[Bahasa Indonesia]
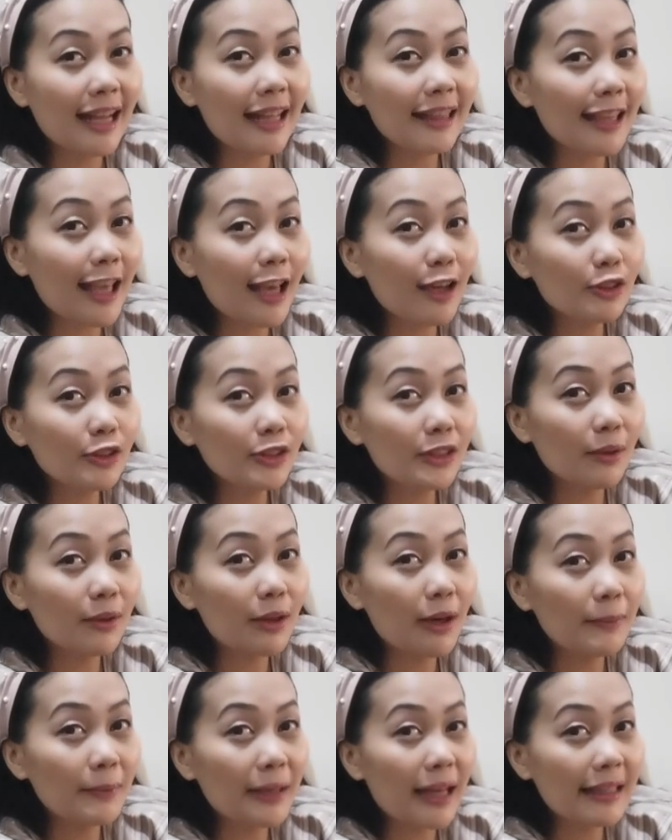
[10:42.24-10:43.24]
Nanti aku
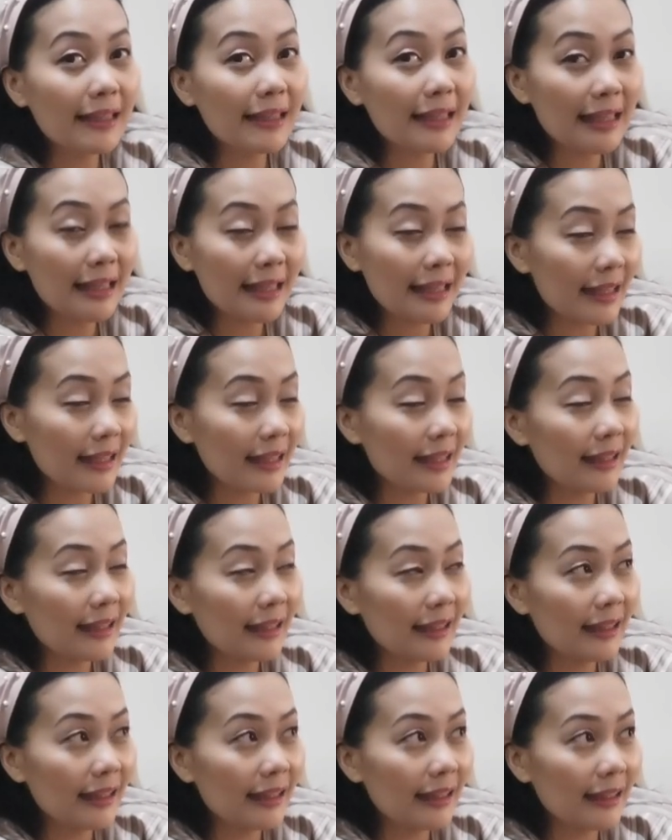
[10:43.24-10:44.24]
jawab lagi.
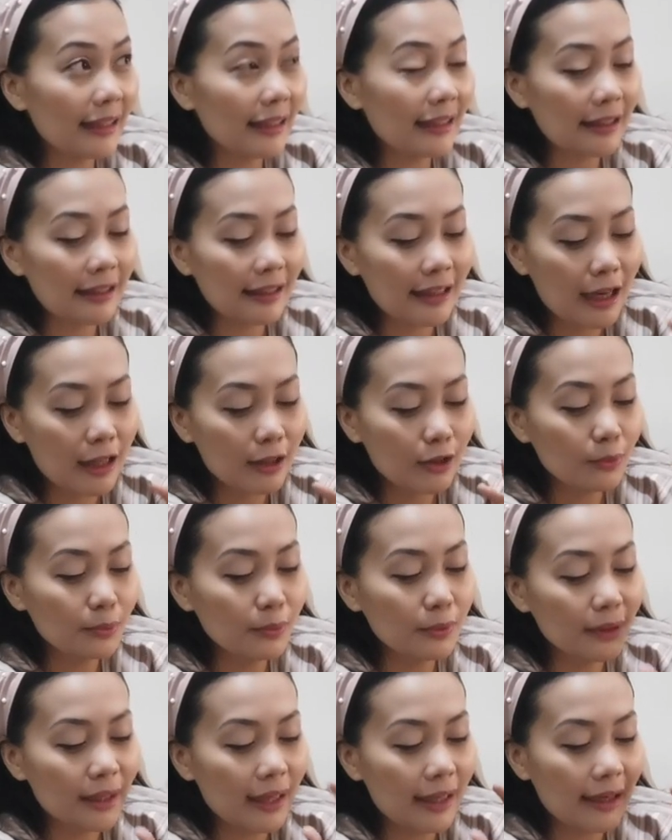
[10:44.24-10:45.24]
Uh, aku
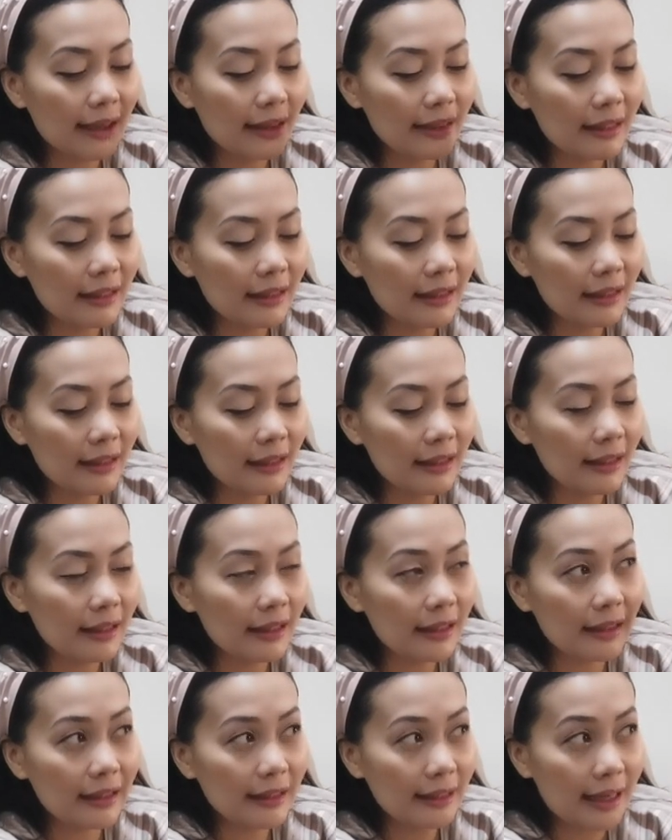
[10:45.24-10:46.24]
buka lagi
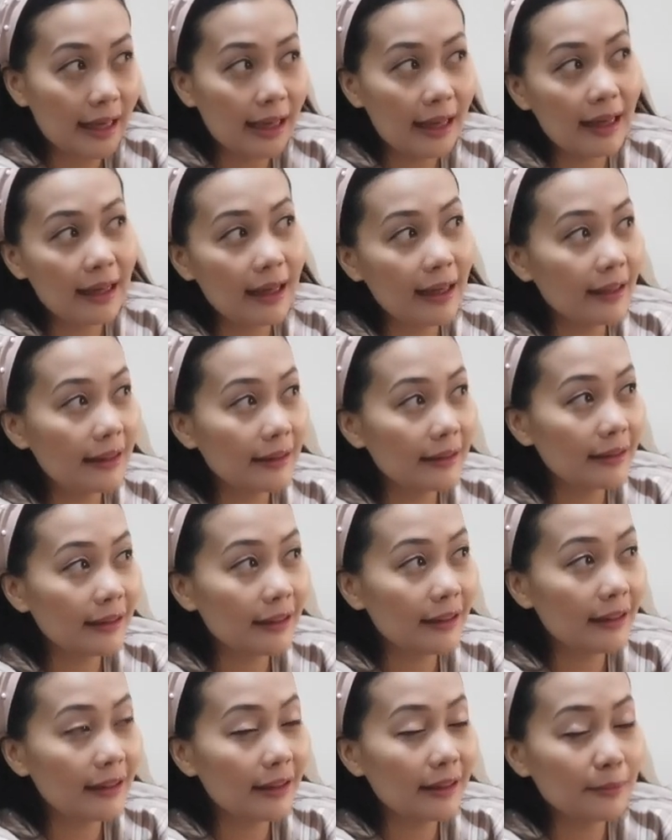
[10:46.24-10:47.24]
di yang
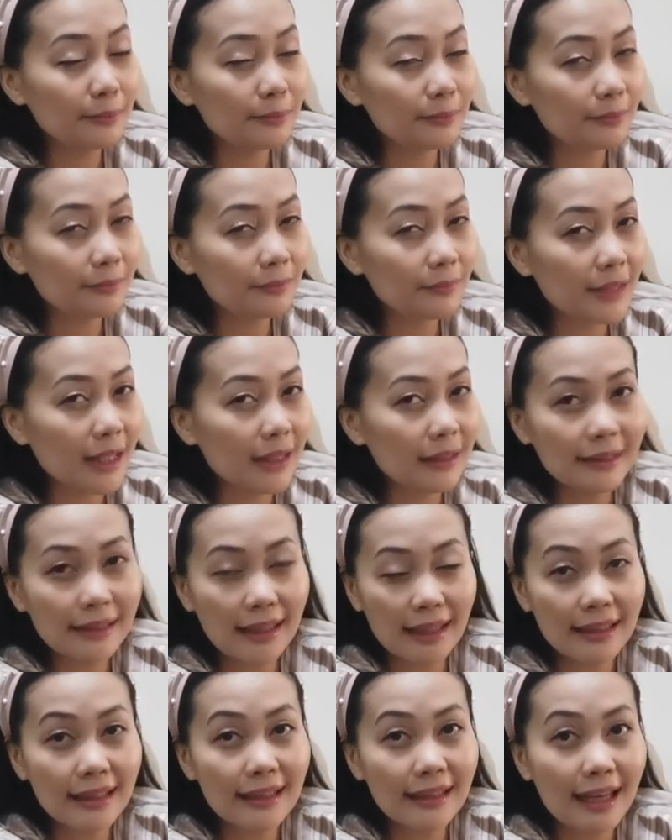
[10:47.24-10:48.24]
um,
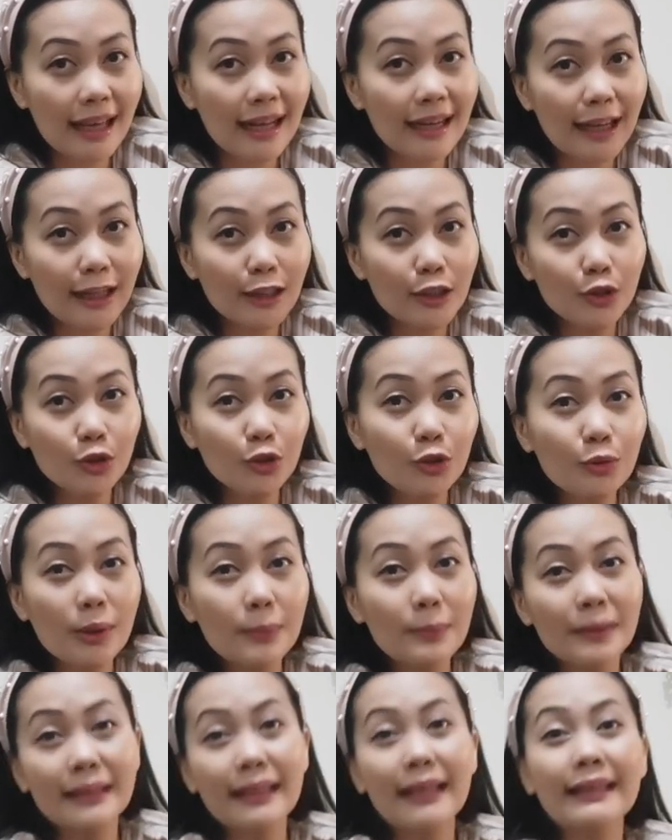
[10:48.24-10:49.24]
channel yang lain untuk
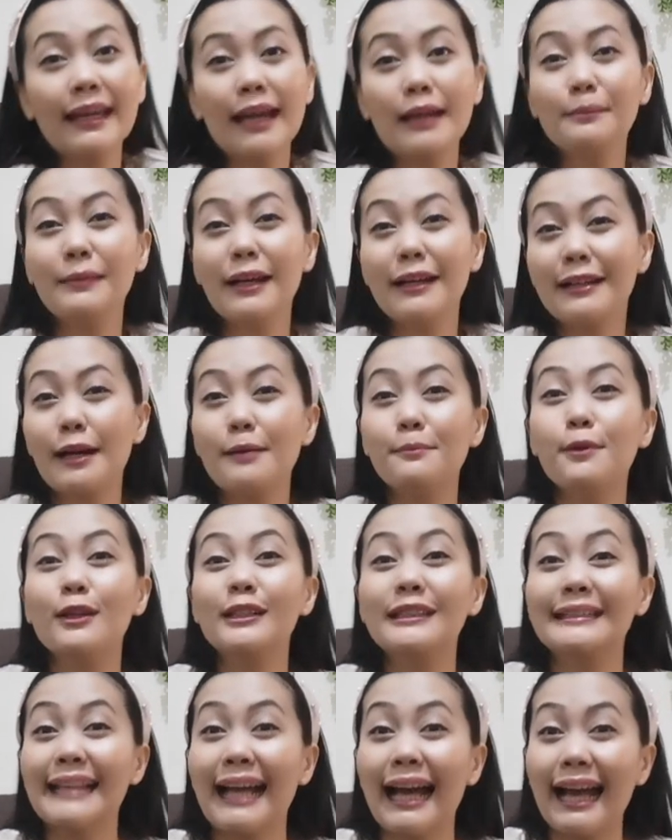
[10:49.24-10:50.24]
dua pertanyaan biar nggak
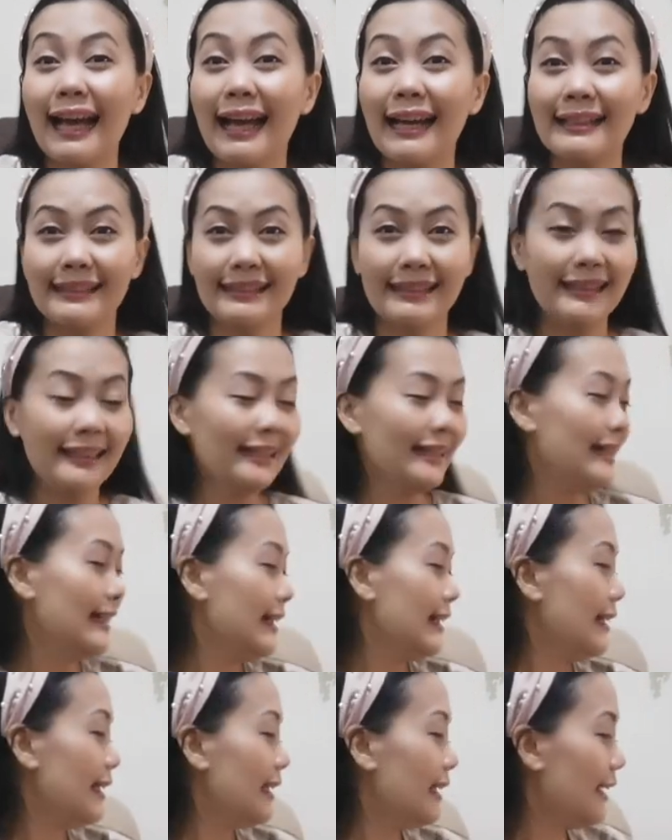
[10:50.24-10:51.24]
bosan.
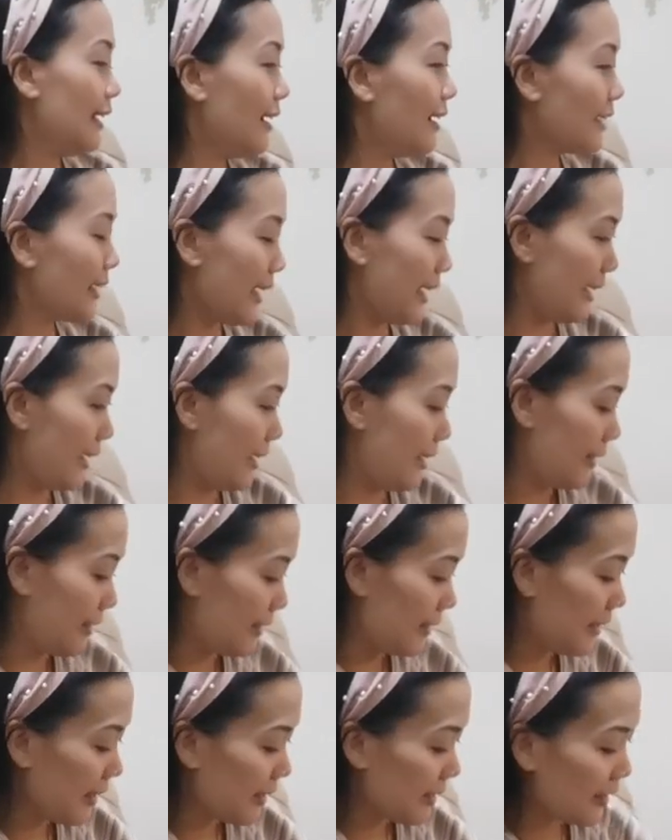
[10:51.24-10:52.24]
Oke, okay,
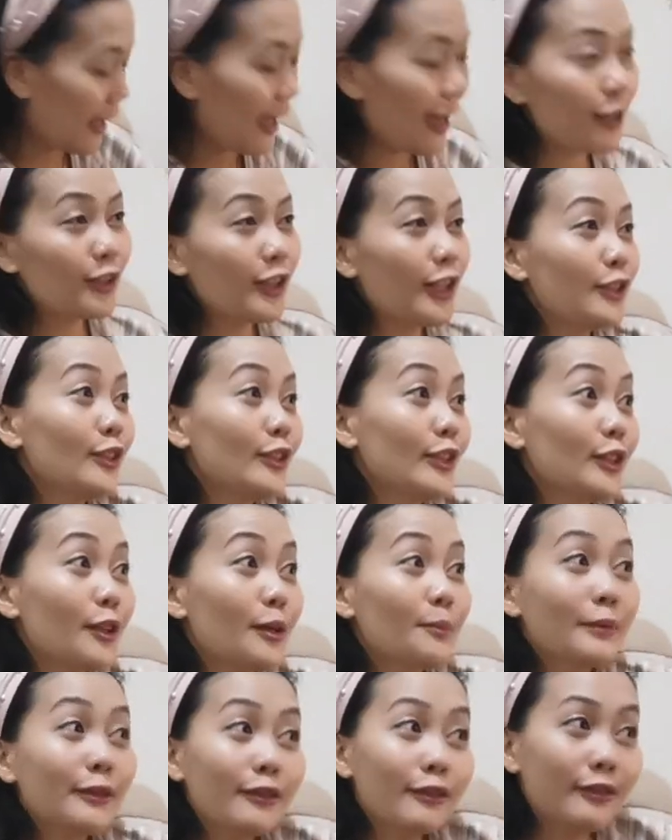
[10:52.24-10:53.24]
aku lanjutin
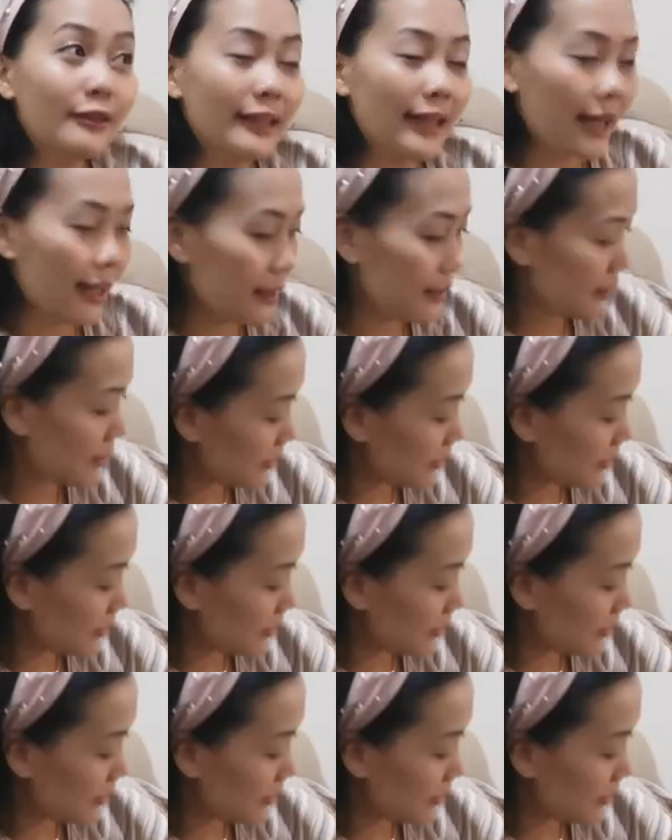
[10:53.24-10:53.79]
ngopi dulu ya.